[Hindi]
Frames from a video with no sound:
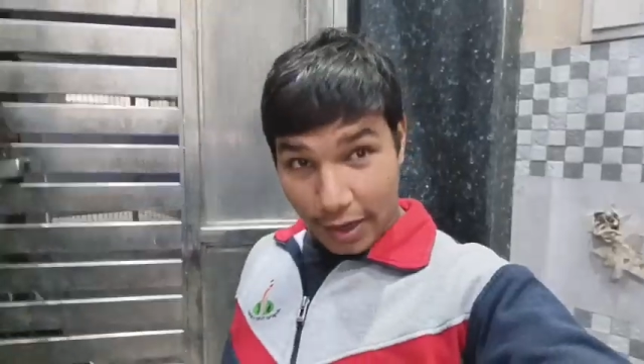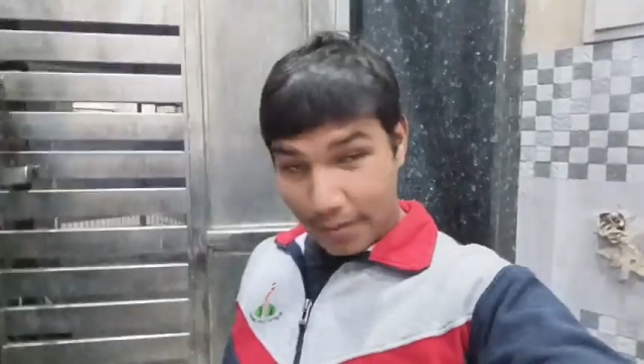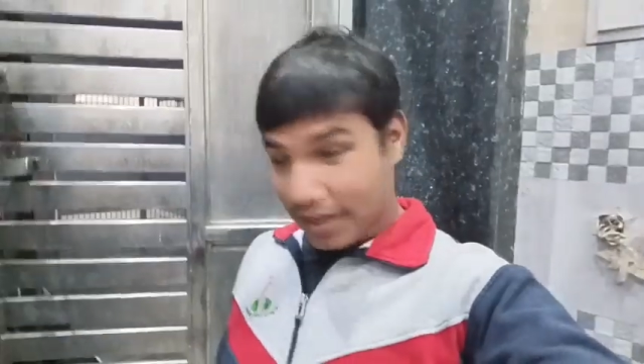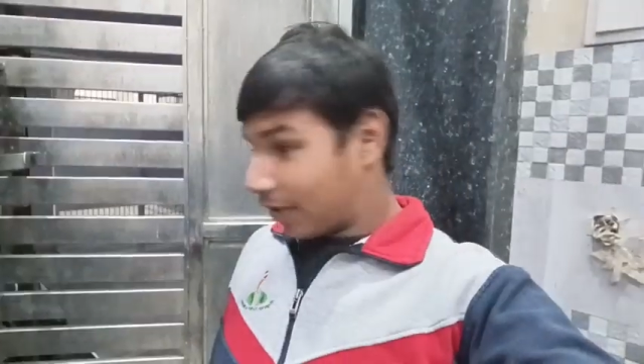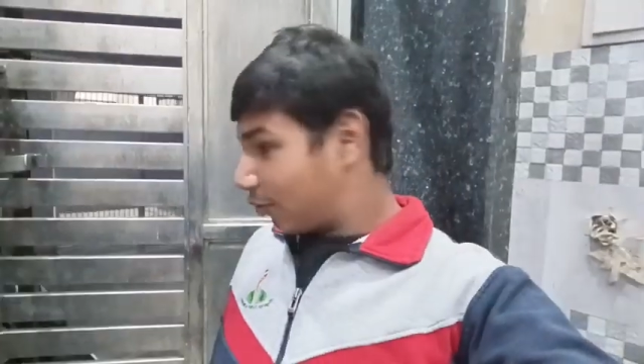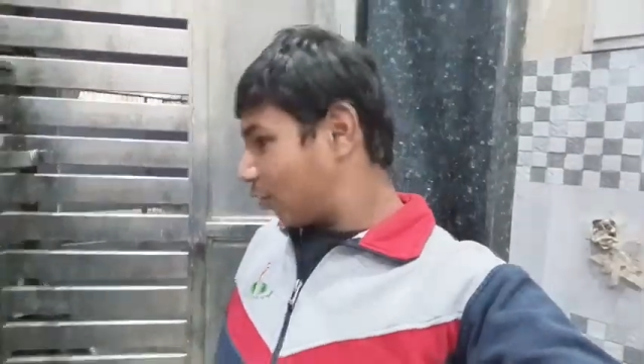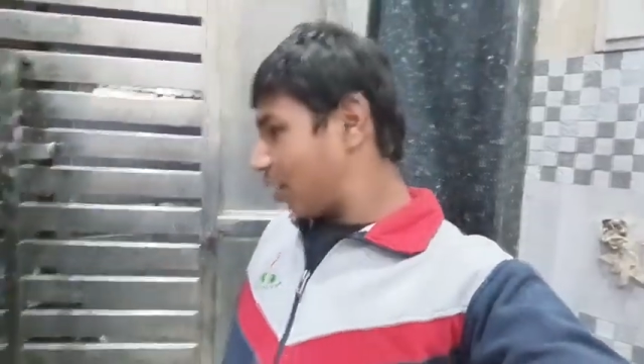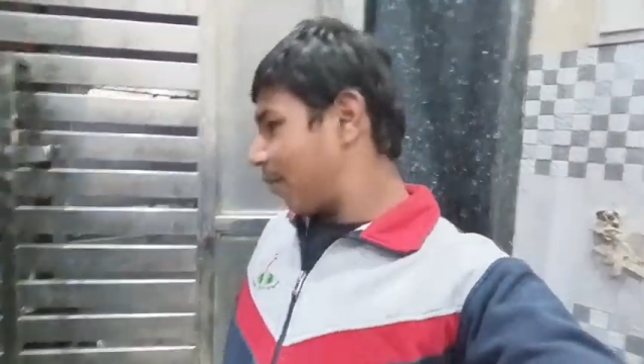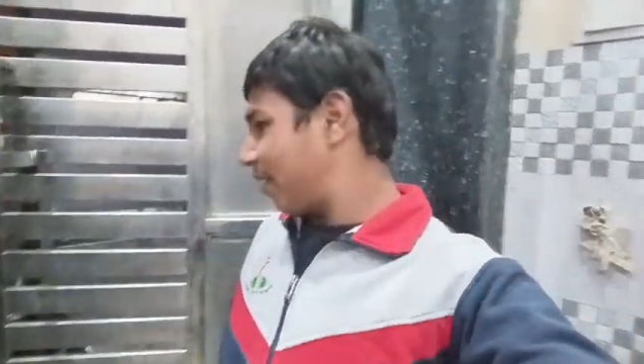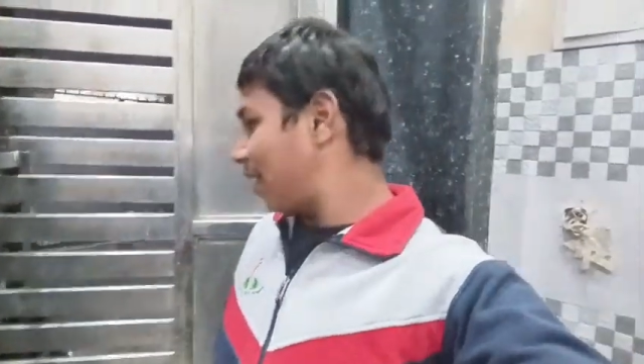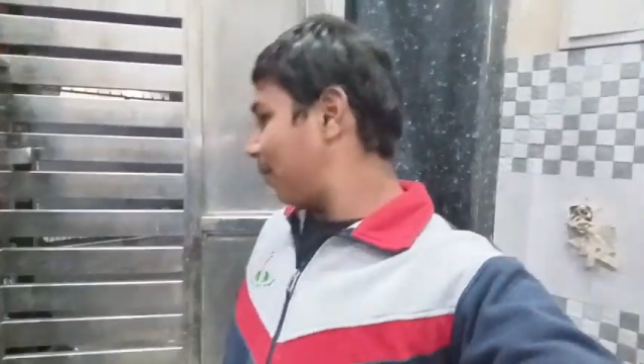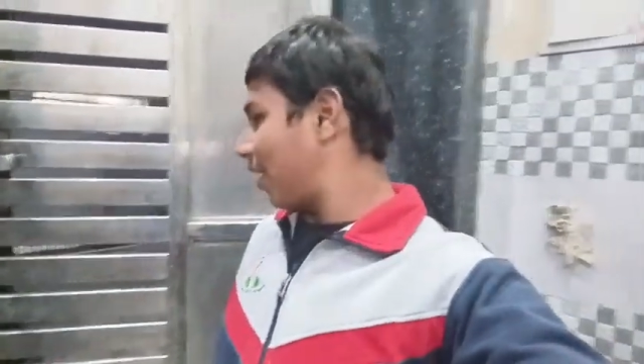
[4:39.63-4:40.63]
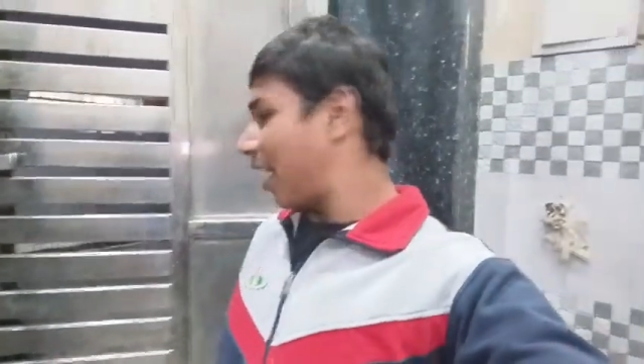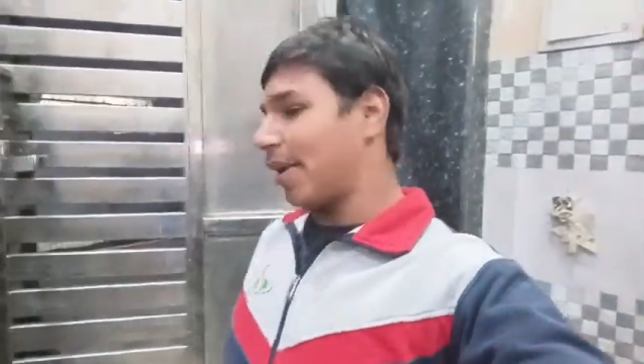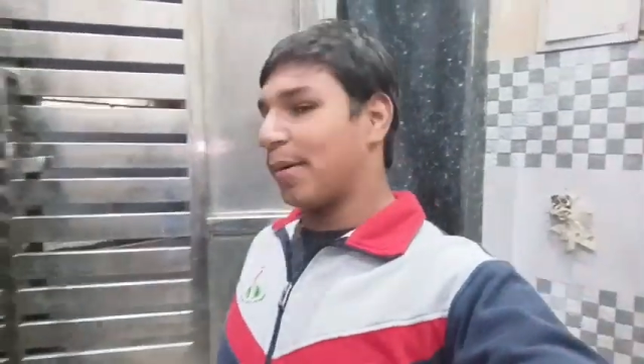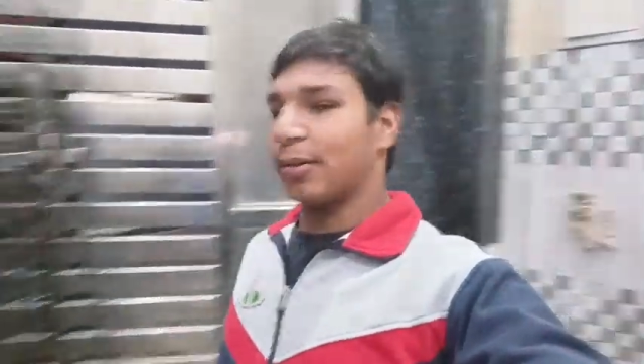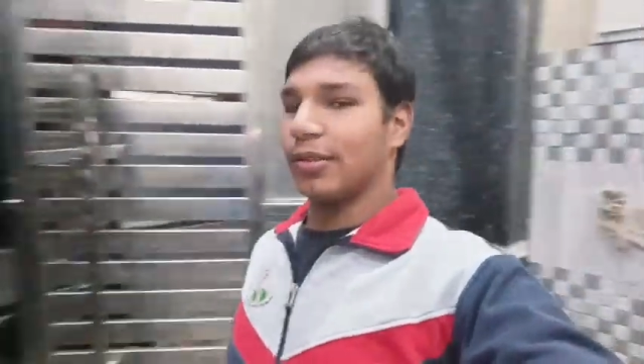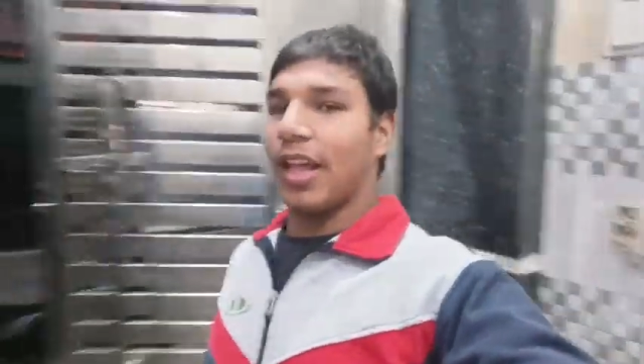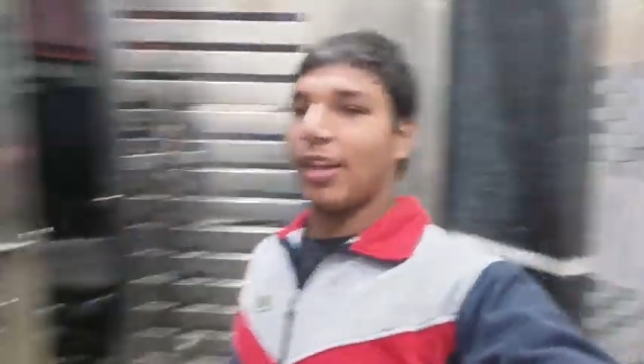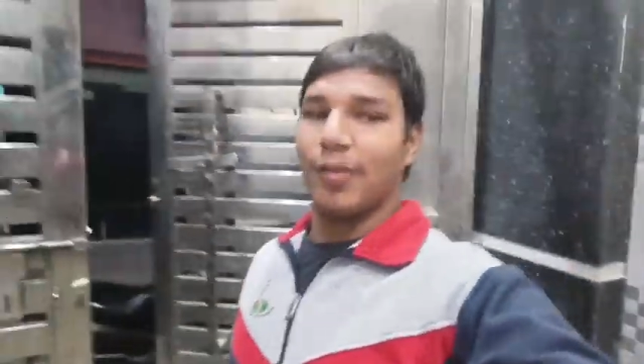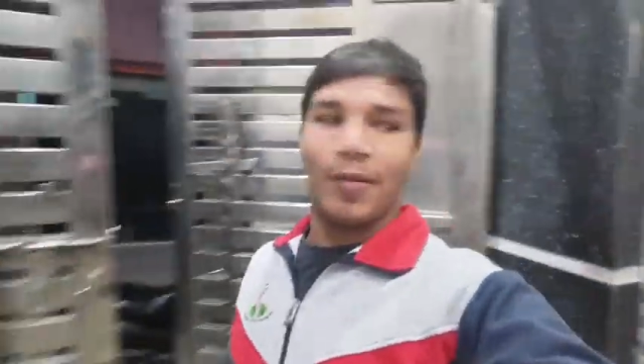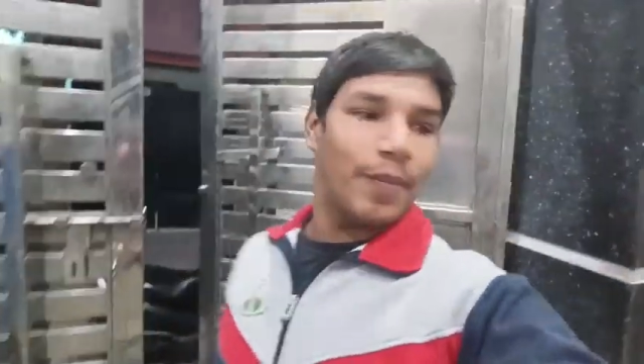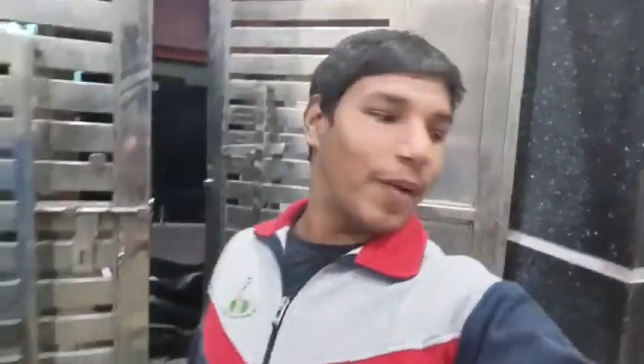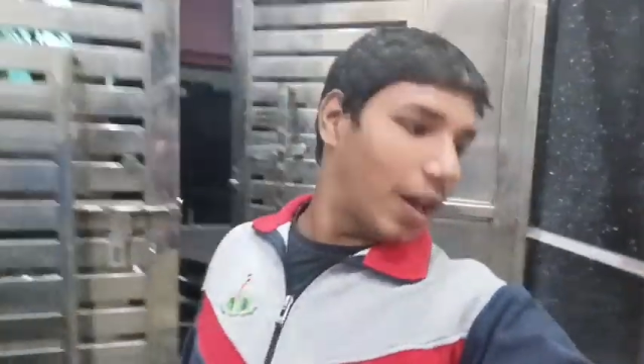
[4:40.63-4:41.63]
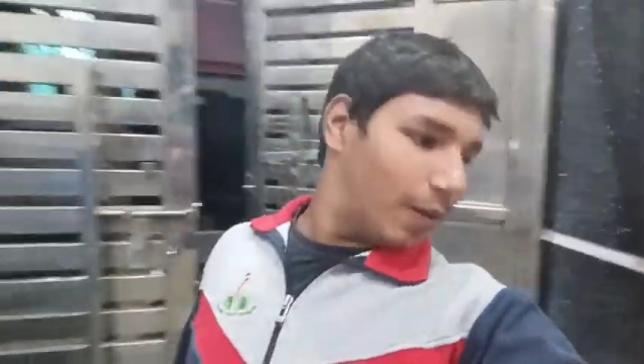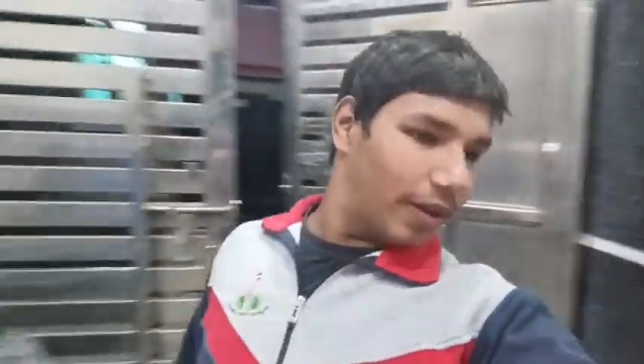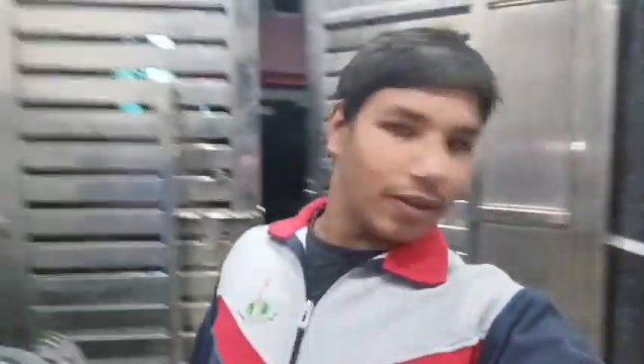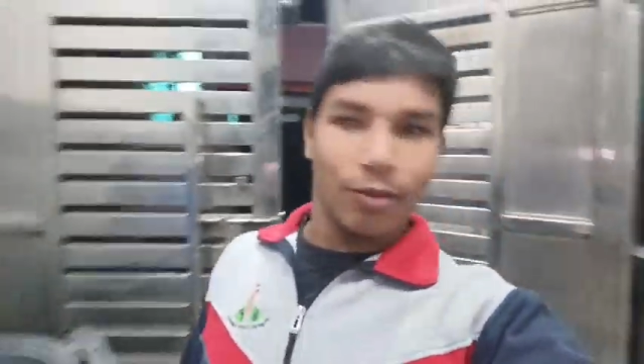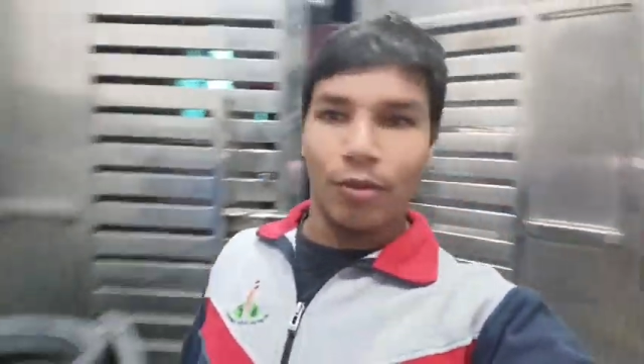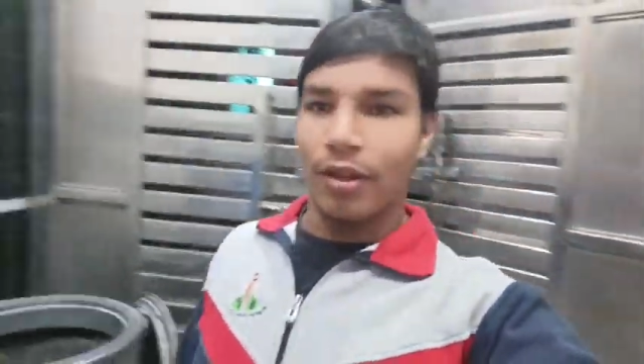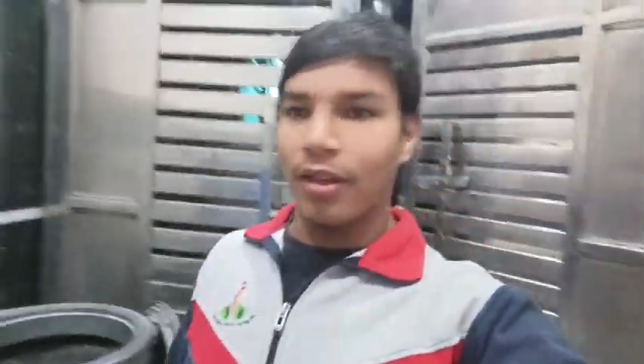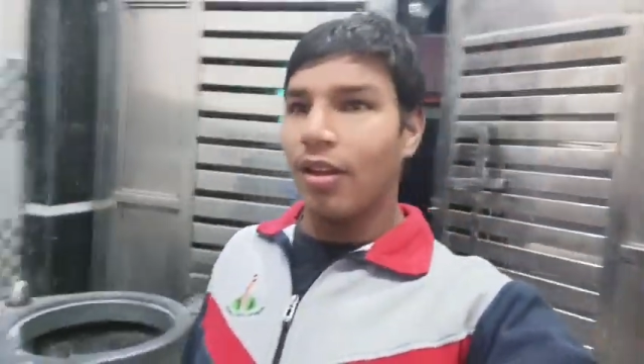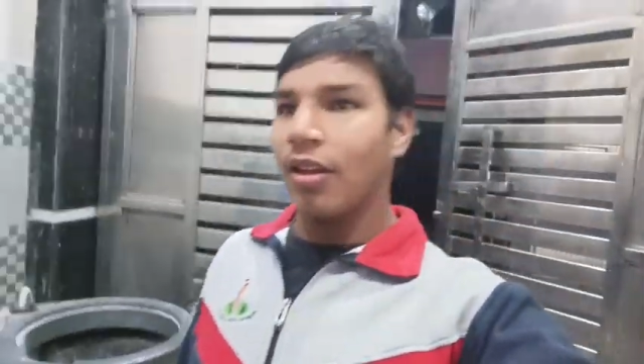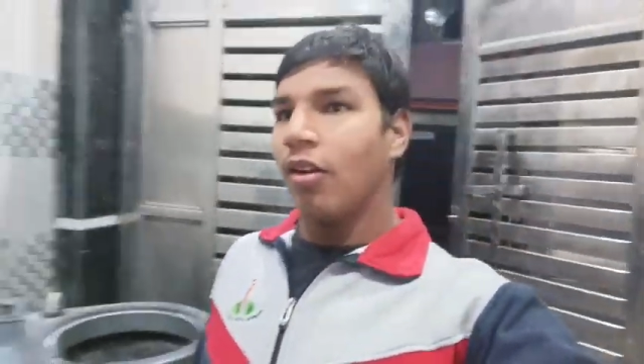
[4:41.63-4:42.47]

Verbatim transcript: फ्रेंड भी आ चुकी है मैंने अपना हेलमेट उतारा था मेरे बाल भी ऐसे हो गए